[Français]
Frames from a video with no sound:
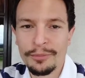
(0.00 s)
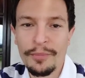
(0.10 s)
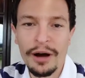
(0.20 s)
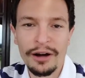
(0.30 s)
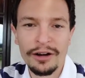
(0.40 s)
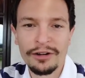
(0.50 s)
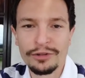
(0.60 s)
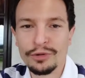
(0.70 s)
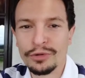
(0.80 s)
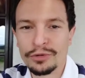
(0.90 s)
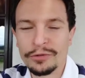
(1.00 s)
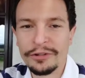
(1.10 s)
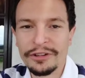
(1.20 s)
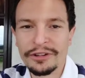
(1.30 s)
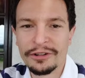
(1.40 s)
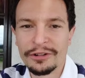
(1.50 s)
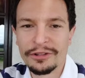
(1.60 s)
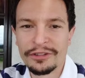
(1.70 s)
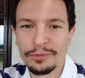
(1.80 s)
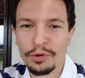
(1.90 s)
bars, de trouver
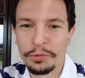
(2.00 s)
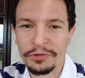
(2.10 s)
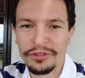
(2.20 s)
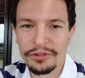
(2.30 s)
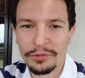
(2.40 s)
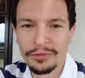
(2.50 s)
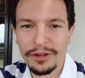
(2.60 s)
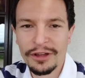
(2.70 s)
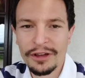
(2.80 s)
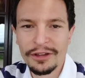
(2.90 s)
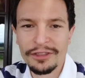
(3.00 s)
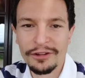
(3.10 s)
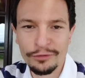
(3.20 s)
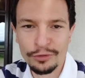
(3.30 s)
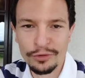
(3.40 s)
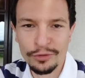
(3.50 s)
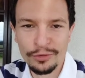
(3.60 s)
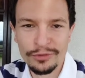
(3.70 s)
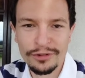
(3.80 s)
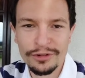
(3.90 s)
cette proposition d'infusion
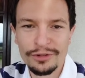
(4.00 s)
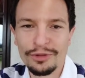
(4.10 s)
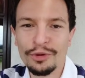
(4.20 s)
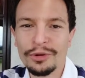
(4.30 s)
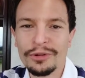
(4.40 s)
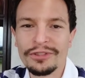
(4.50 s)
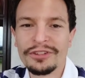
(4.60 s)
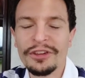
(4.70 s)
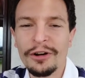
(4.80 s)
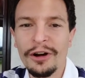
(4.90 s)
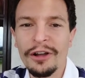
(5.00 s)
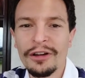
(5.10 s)
de tilleul,